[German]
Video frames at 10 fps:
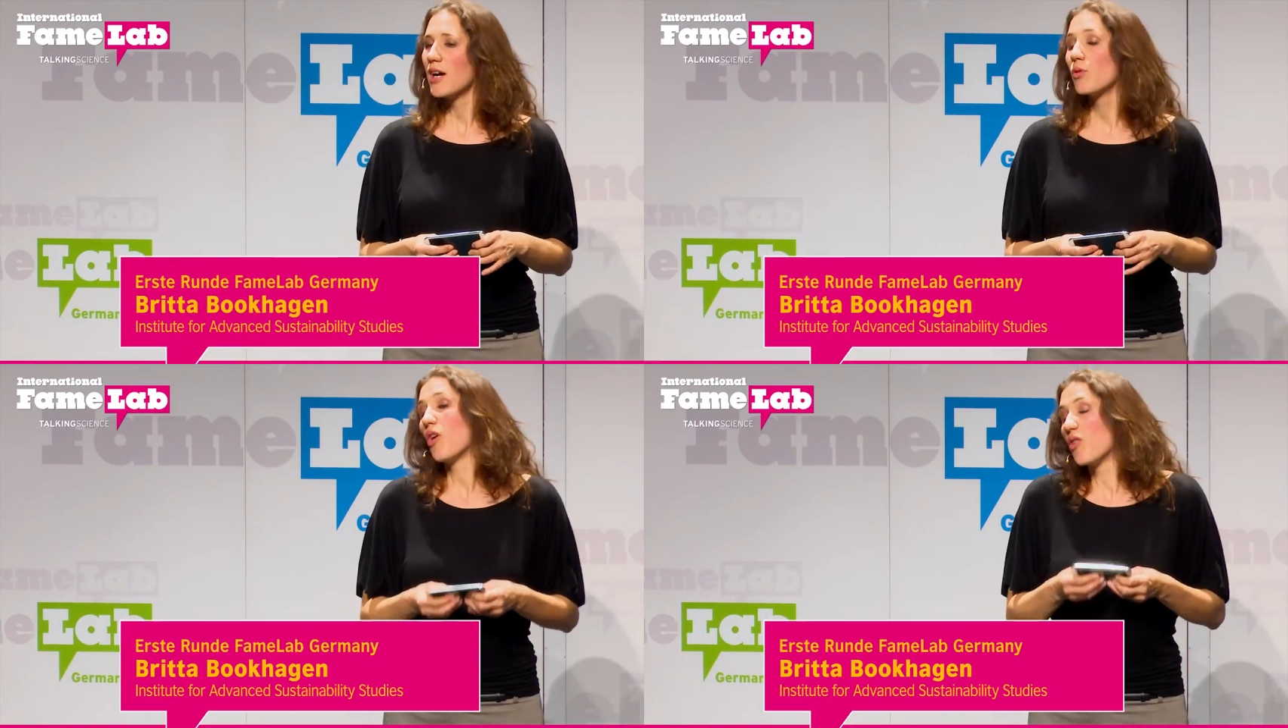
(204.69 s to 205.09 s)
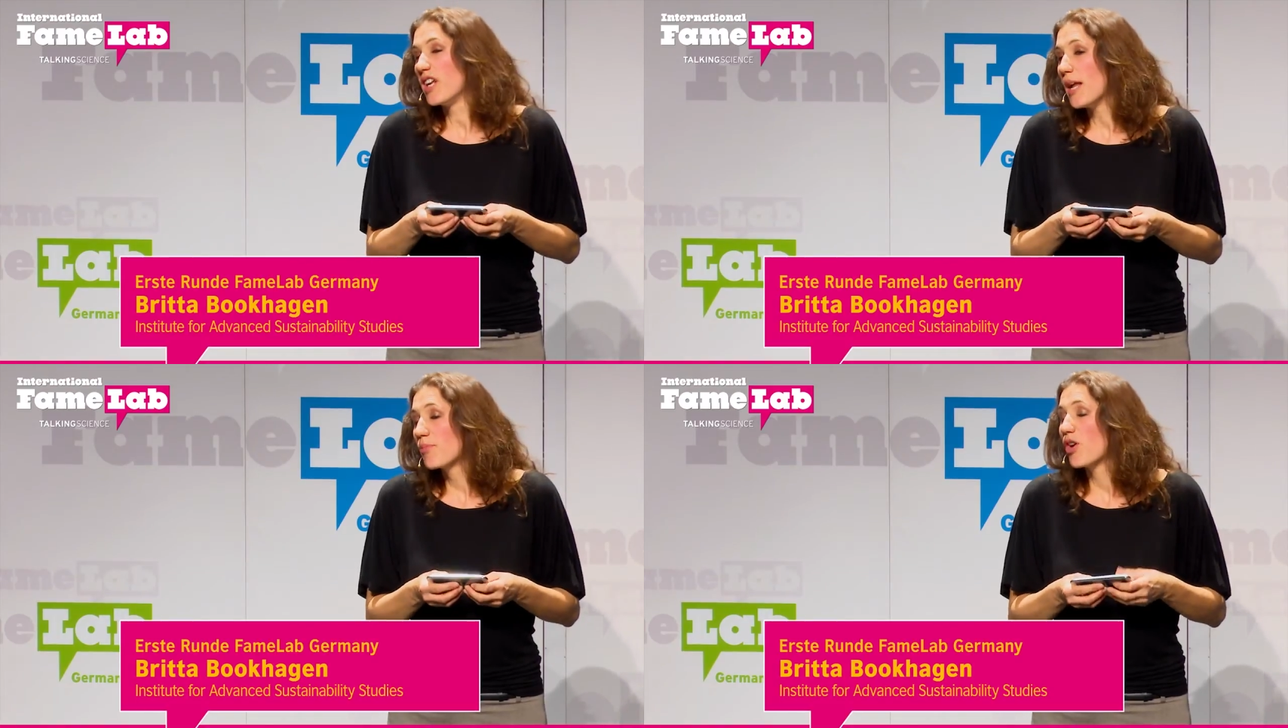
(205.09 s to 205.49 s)
oder auch Ihr
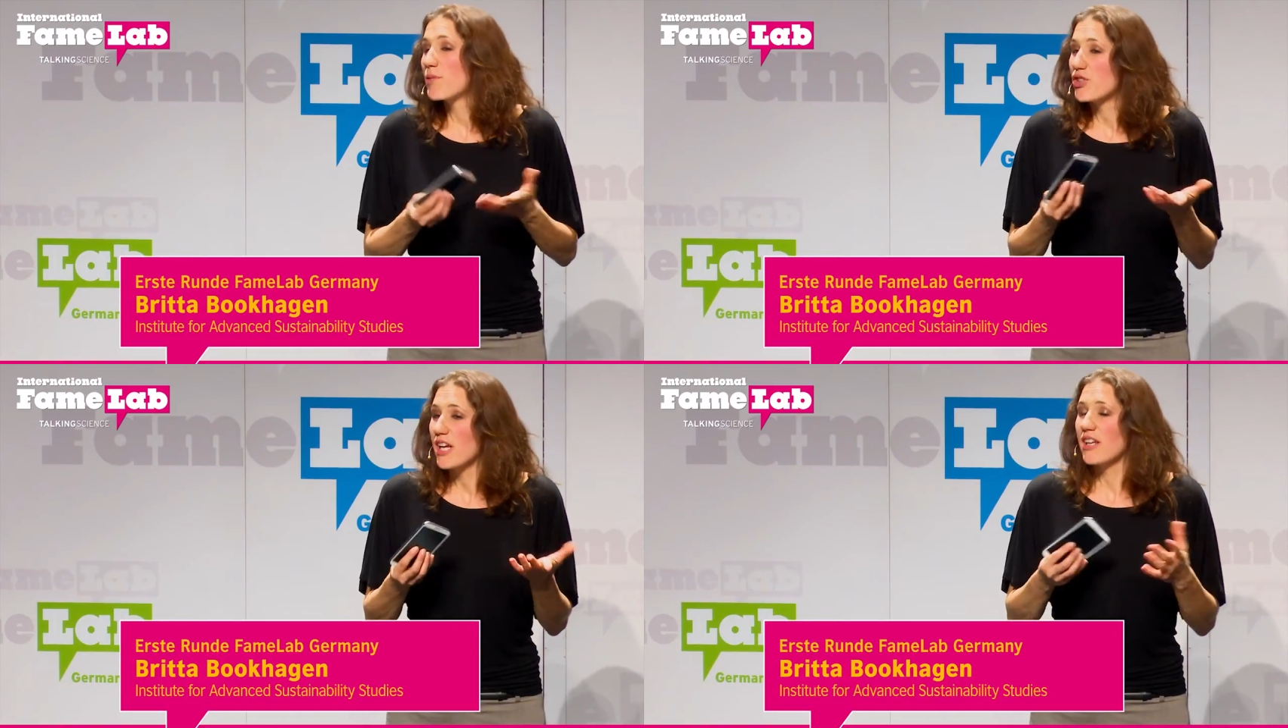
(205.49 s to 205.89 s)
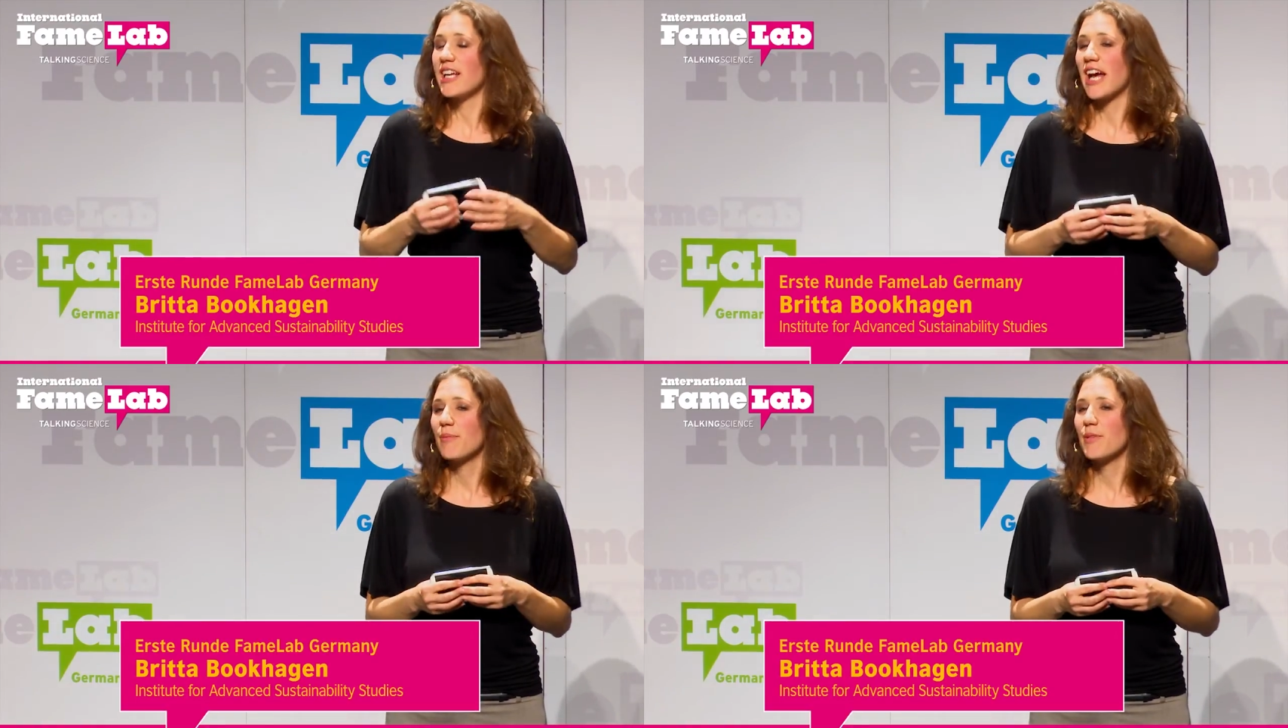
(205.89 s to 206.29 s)
Laptop, da stecken die
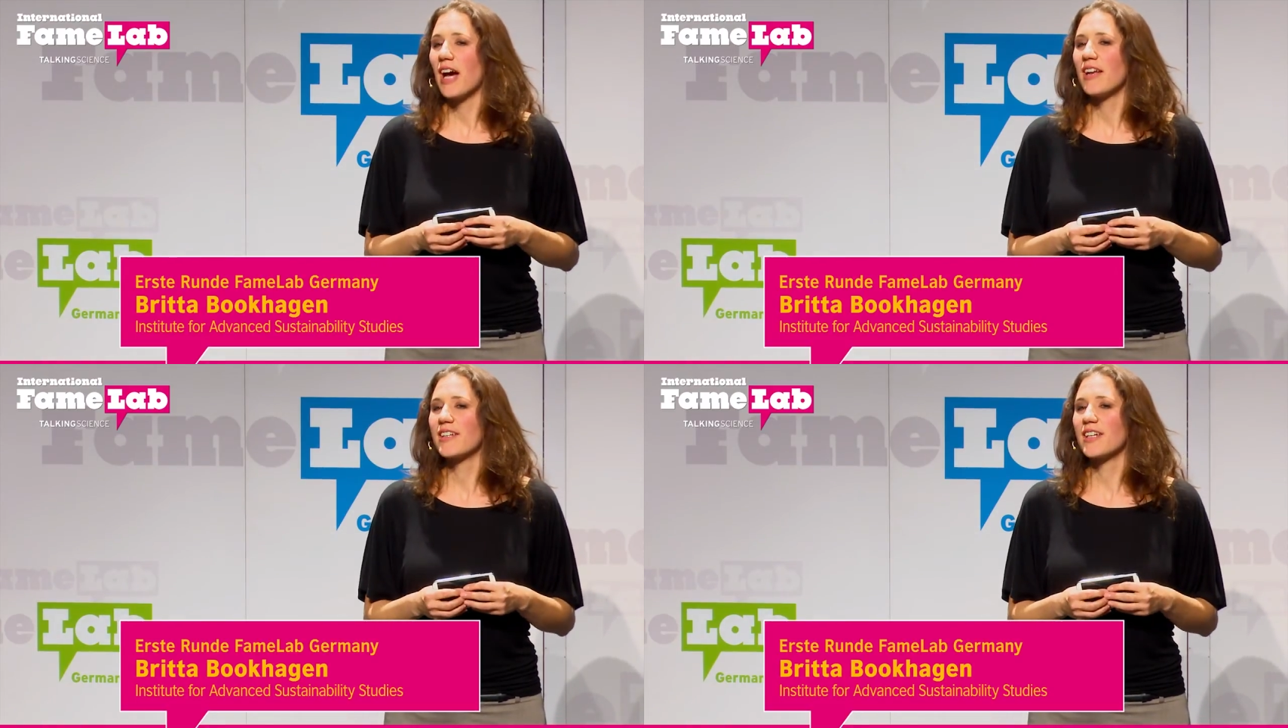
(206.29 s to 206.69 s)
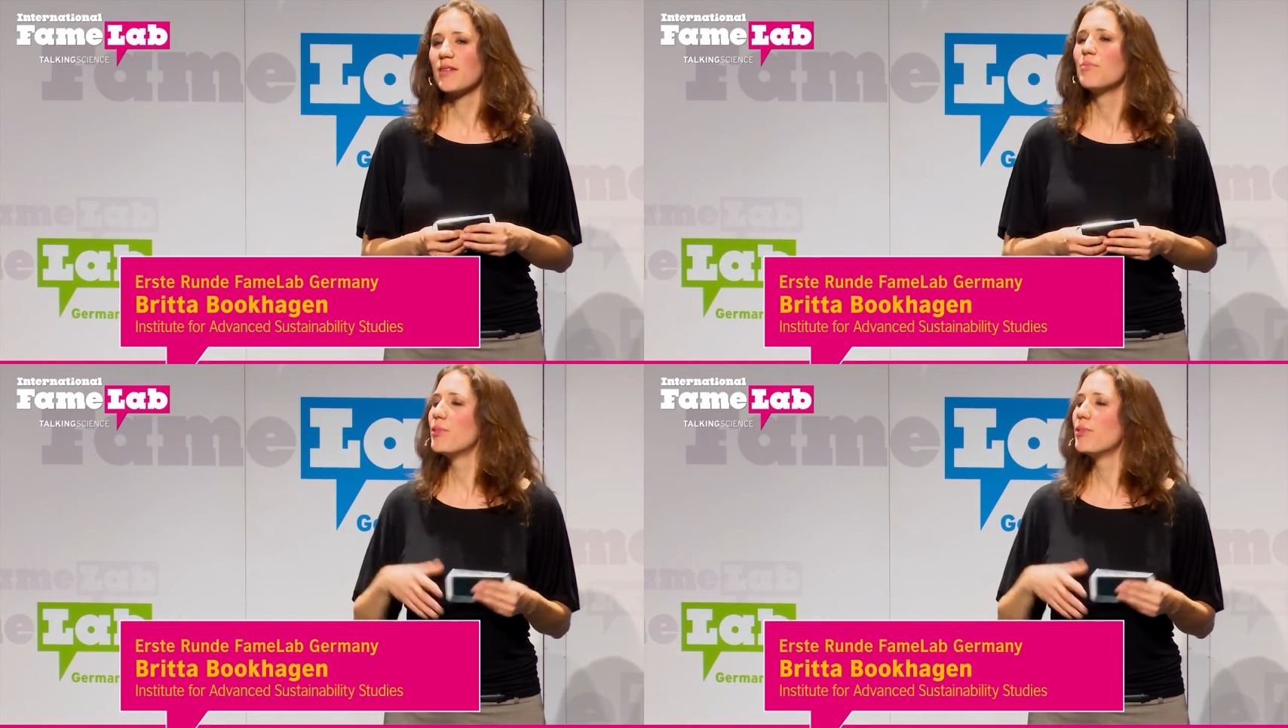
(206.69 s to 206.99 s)
gleichen Metalle drin,